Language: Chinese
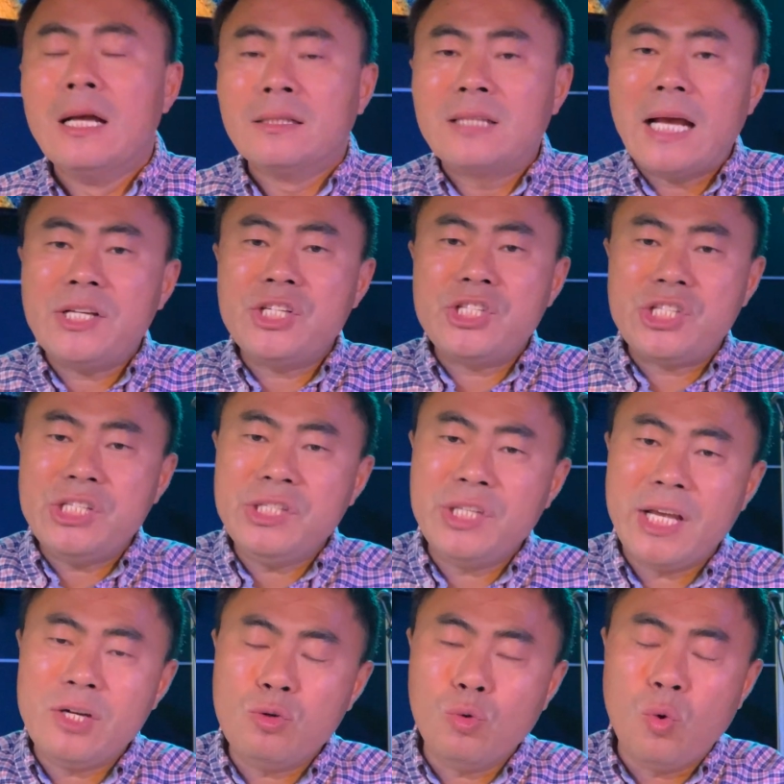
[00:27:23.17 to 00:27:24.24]
但是今
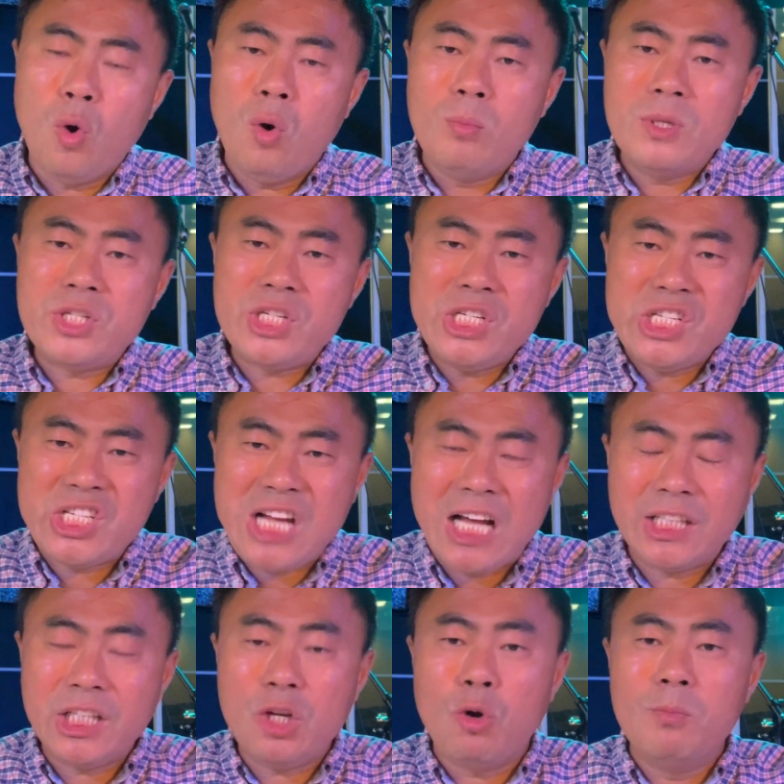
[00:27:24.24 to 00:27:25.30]
天如果我们信
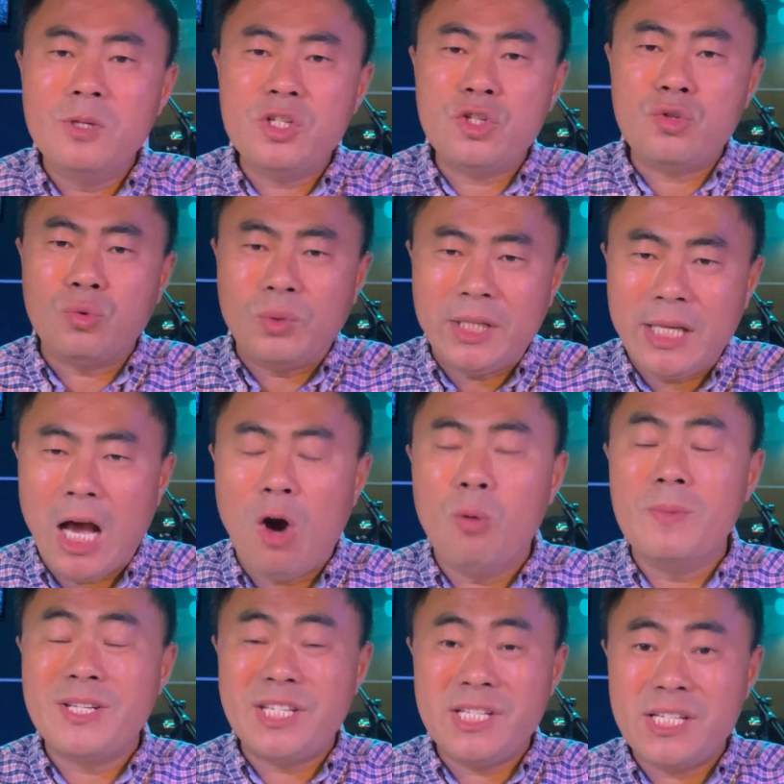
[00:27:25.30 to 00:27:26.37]
上帝，我们是主的羊，我
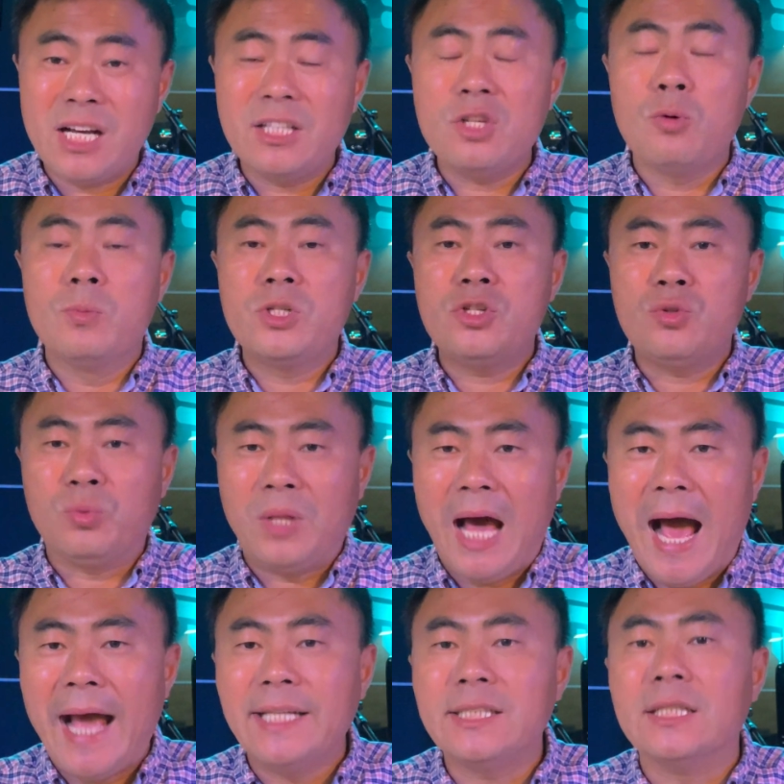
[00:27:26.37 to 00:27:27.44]
们信上帝，我们是主的
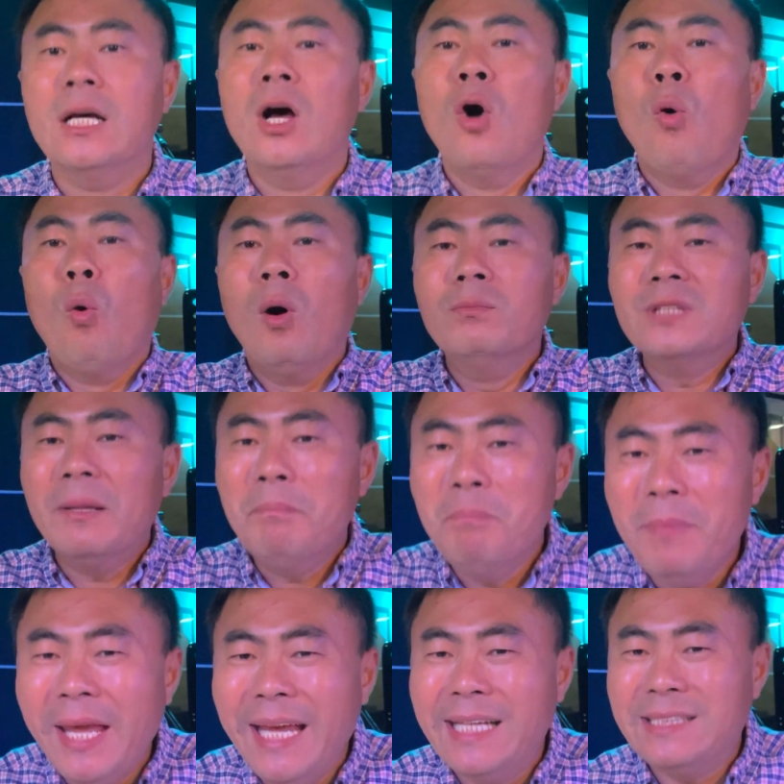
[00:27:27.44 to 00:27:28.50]
孩子，我们的
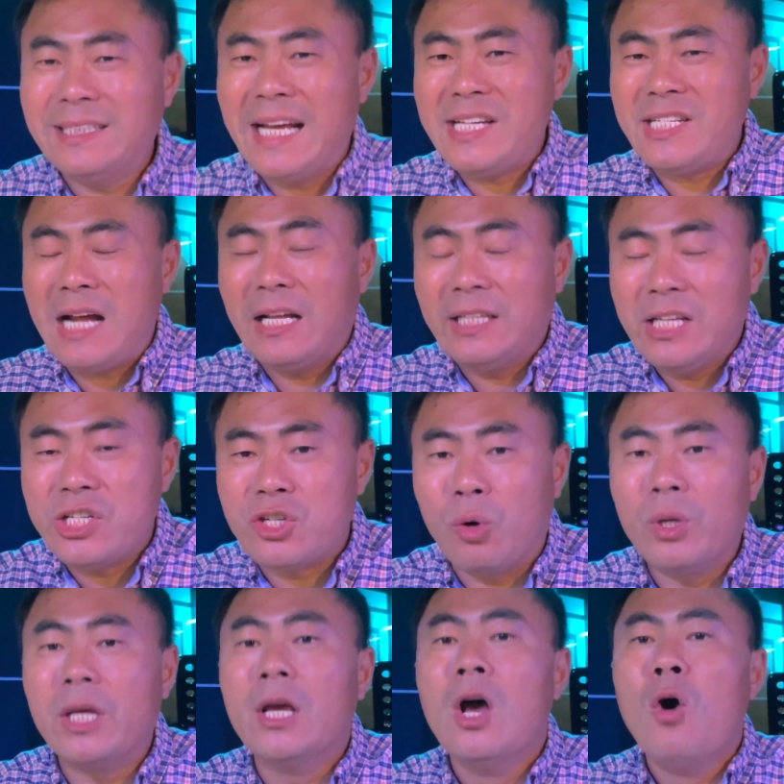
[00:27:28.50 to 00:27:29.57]
命在上帝的
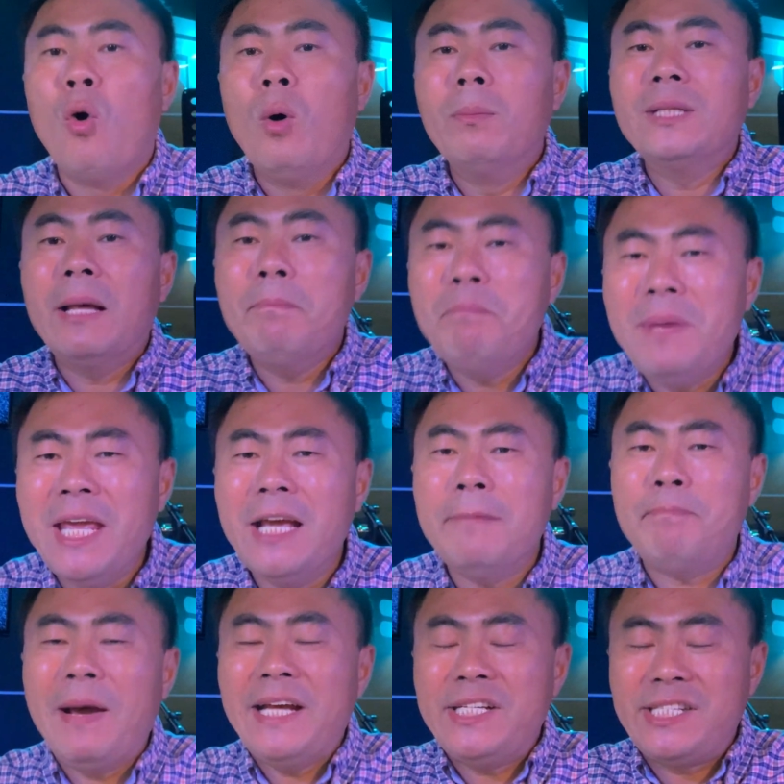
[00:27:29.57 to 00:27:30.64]
手里，我们的
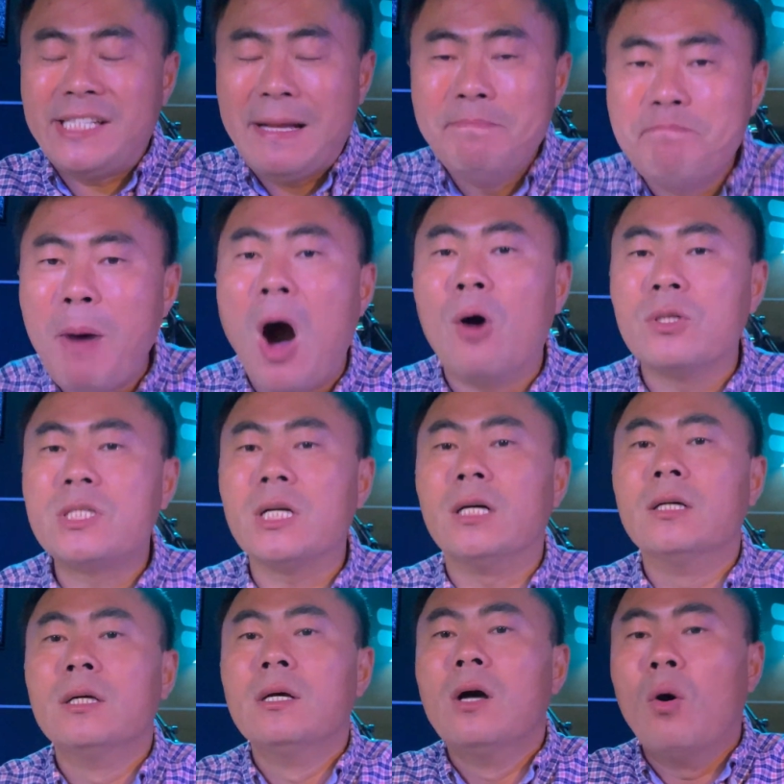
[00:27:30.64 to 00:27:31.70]
命被神保着，
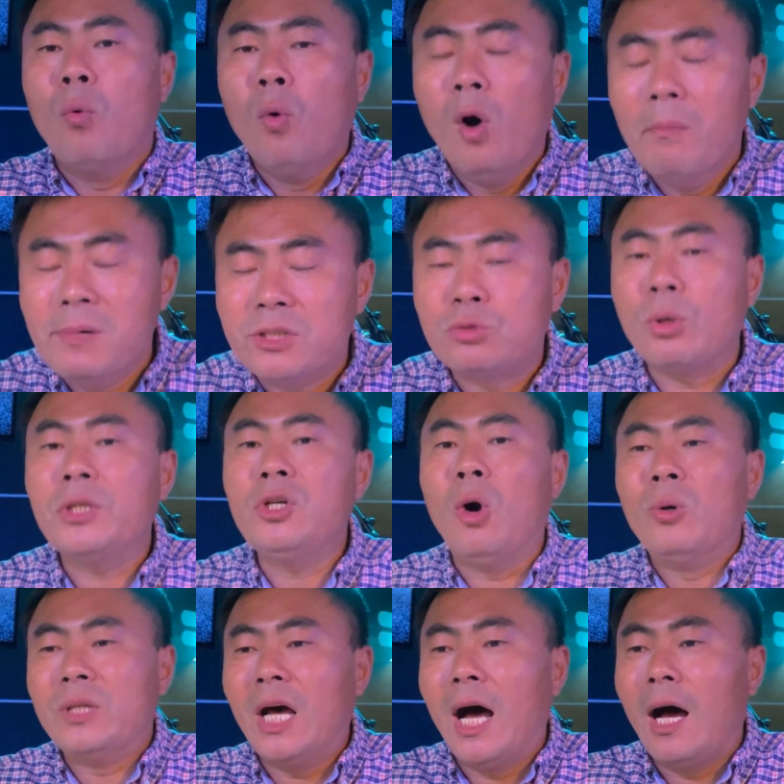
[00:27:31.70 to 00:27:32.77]
我们所
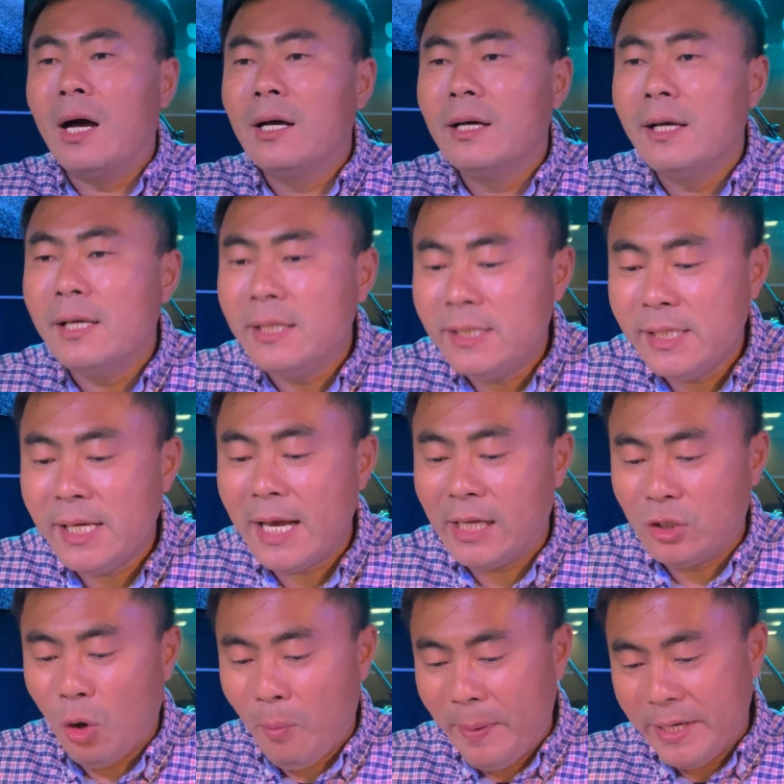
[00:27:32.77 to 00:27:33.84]
有的也
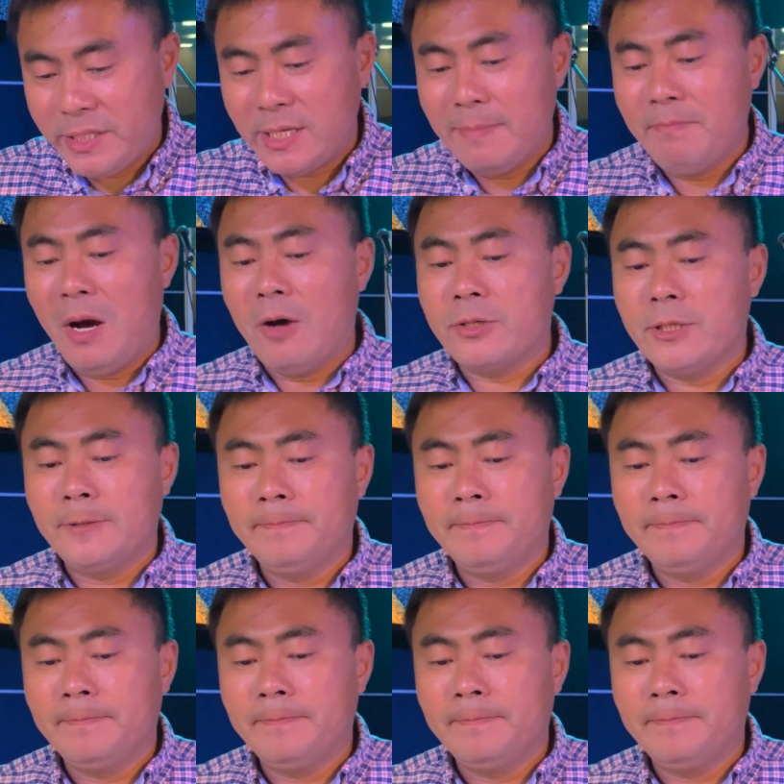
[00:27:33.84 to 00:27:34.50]
都被神保。